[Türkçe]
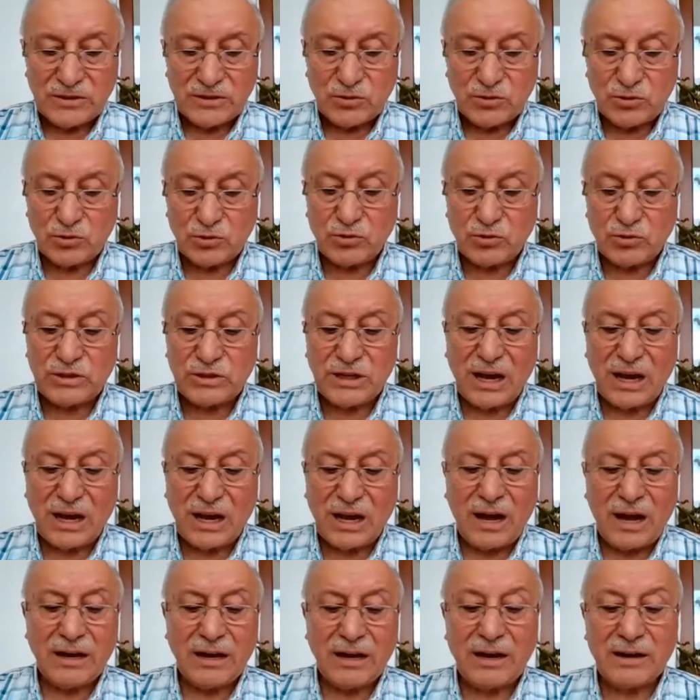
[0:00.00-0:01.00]
yüce
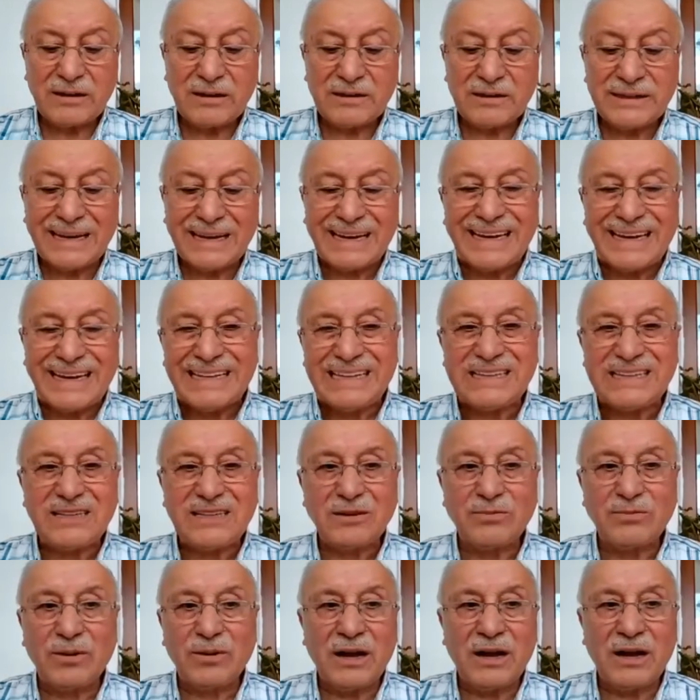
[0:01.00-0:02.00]
ahlakına
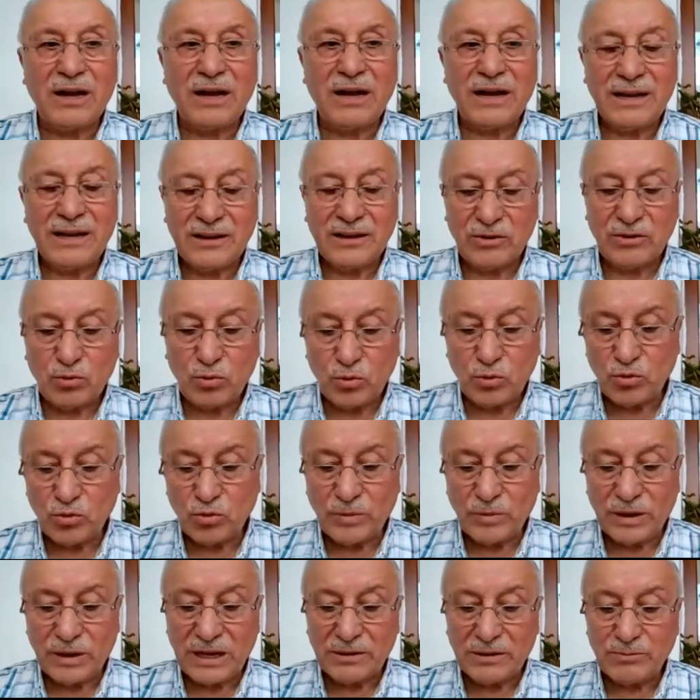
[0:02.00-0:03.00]
ittiba
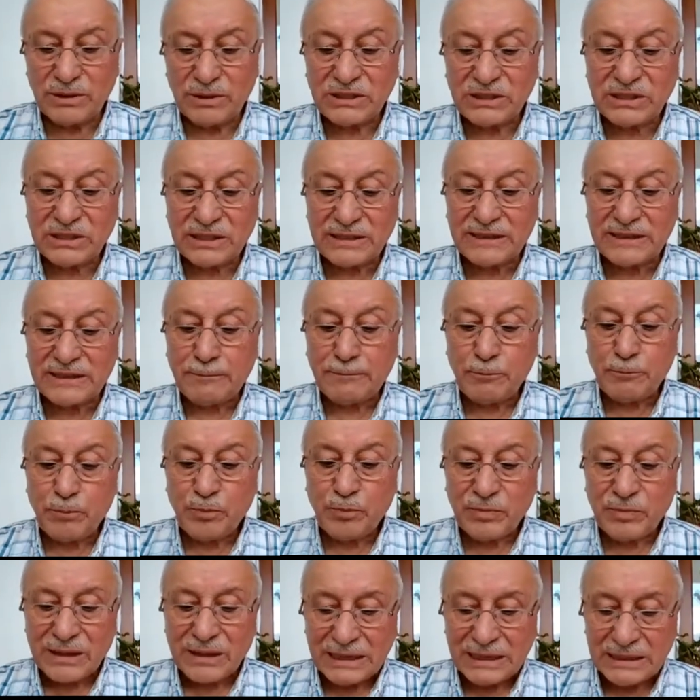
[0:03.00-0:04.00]
uymaya beşeri
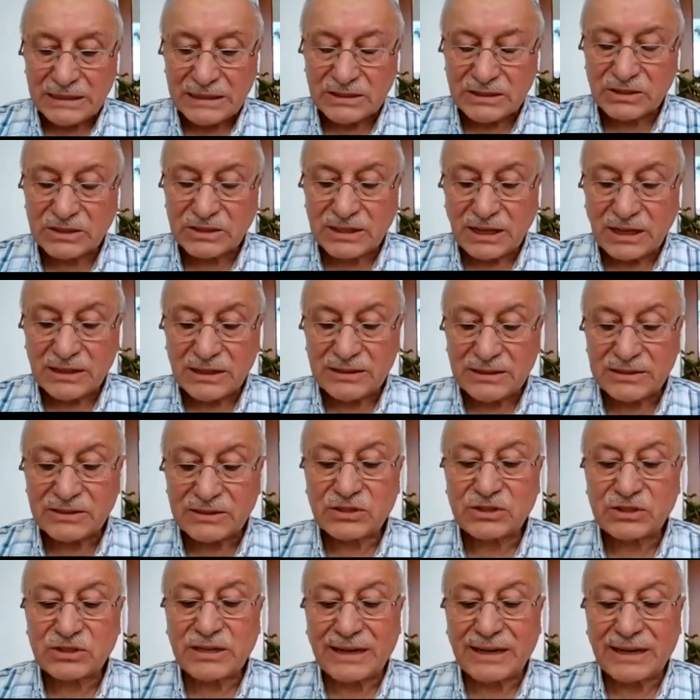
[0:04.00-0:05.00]
insanlığı
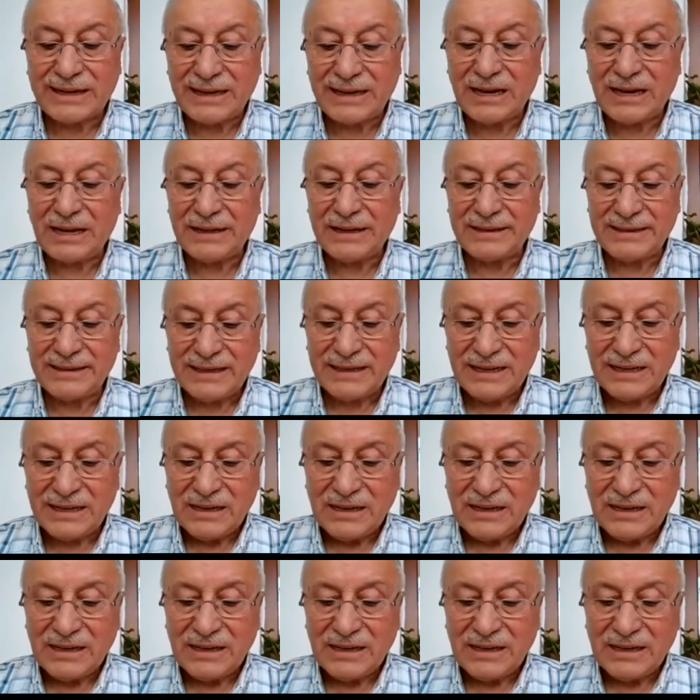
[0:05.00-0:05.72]
sarihan